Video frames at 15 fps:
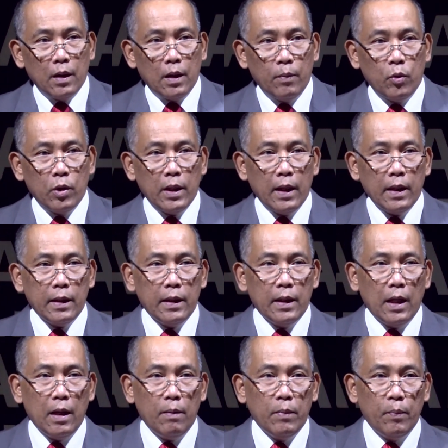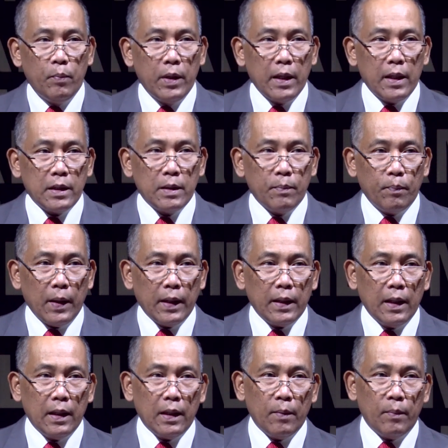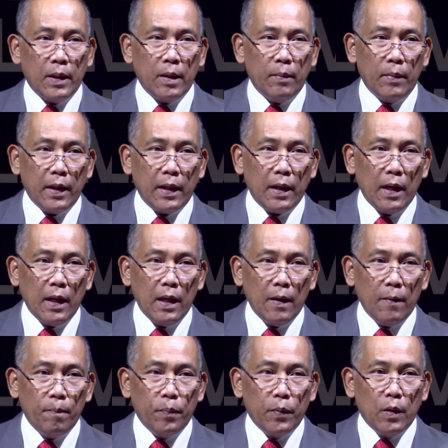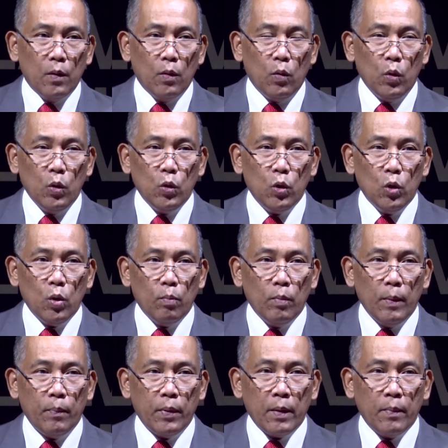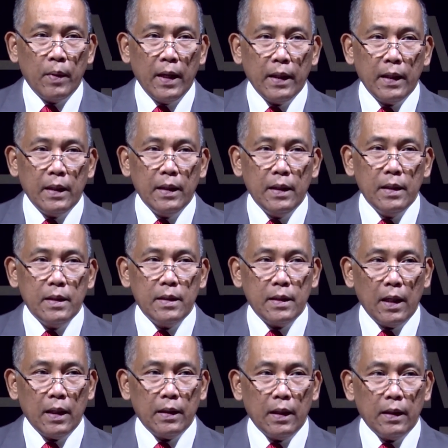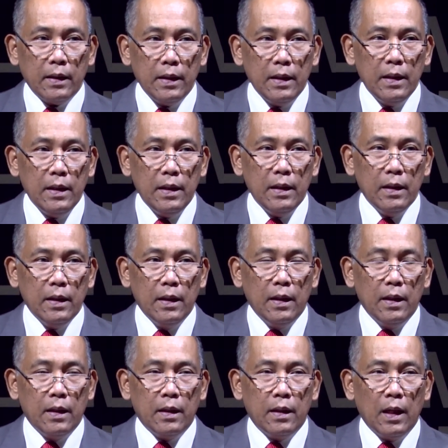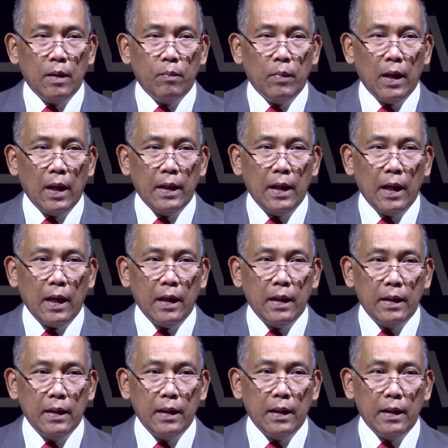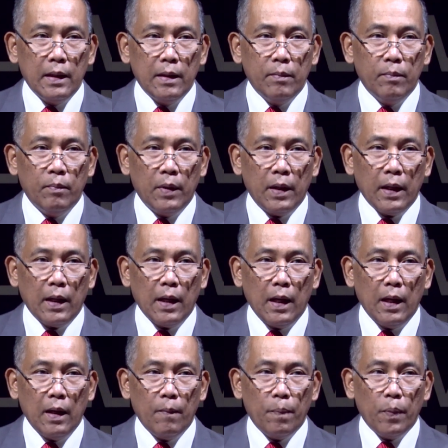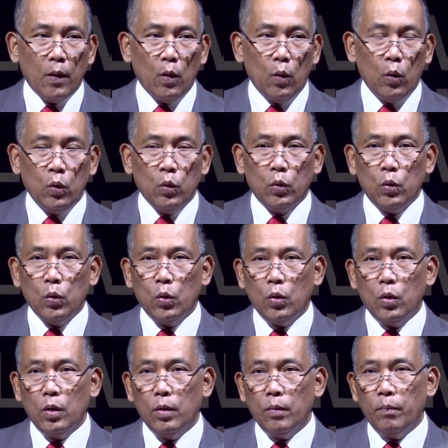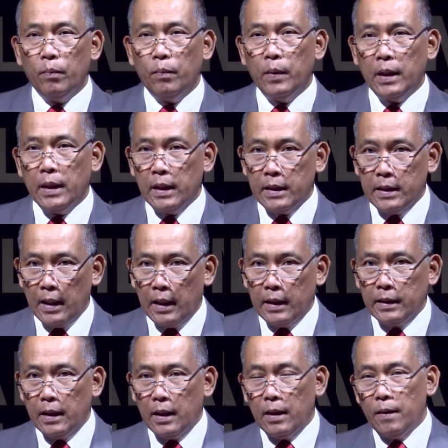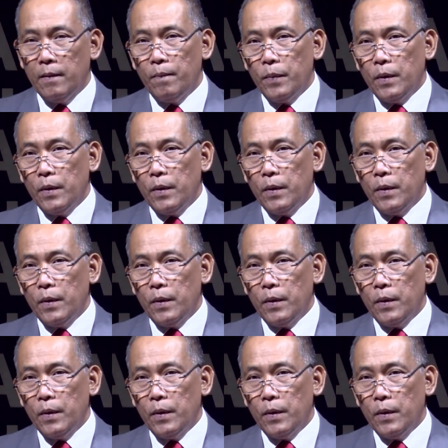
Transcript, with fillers: Kemudian ia memberi kesempatan kepada mereka untuk memperbaiki catat ini dan melayakan diri mereka untuk pekerjaannya.